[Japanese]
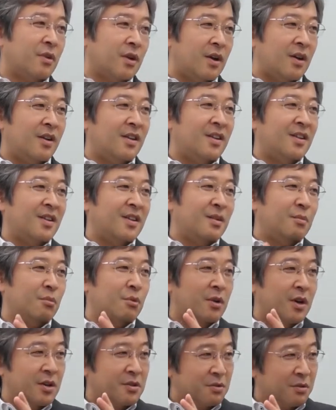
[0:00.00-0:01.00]
家、
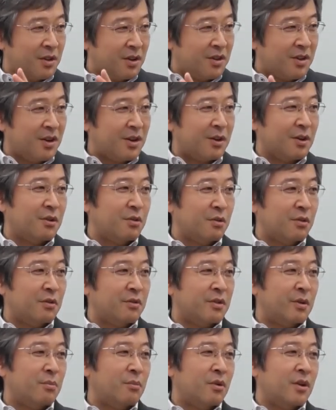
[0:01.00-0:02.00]
文科省だったら教育
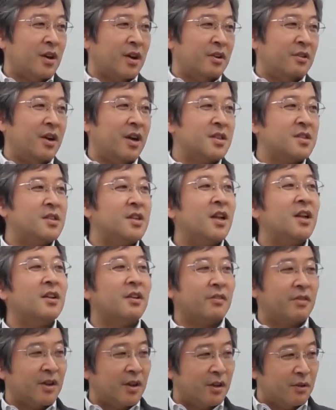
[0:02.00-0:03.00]
の専門家いるはずなん
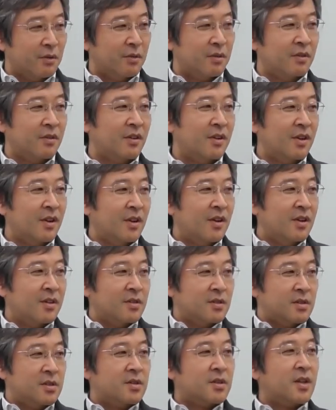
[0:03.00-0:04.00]
ですけど、
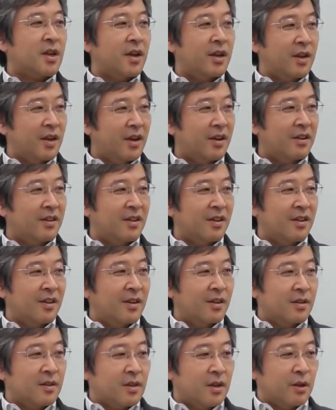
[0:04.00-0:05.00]
実態ね、
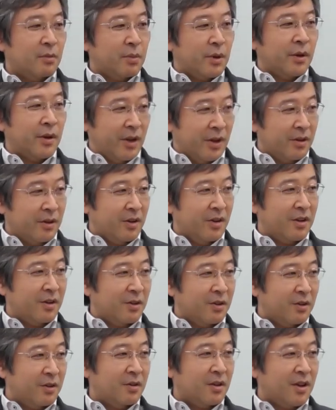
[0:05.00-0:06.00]
例えばね
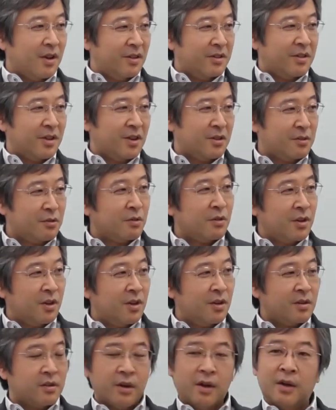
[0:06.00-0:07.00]
経産省
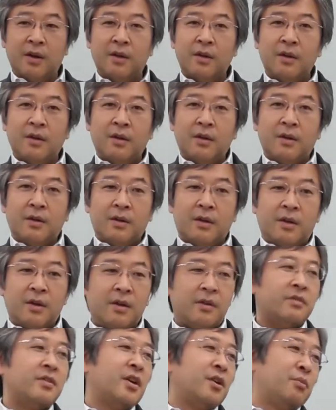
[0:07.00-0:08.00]
にじゃあ
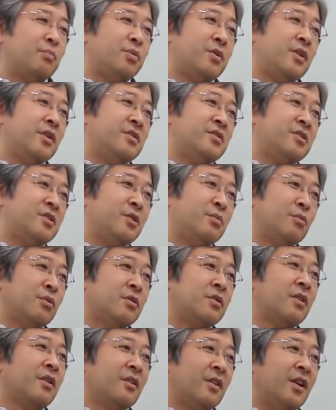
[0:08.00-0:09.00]
経済の PhD 持っ
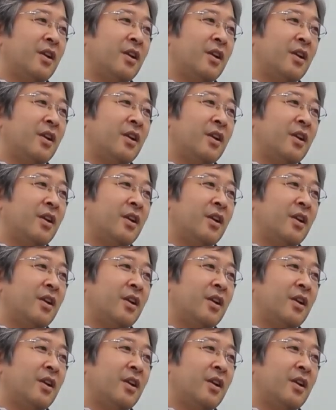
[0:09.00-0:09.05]
てる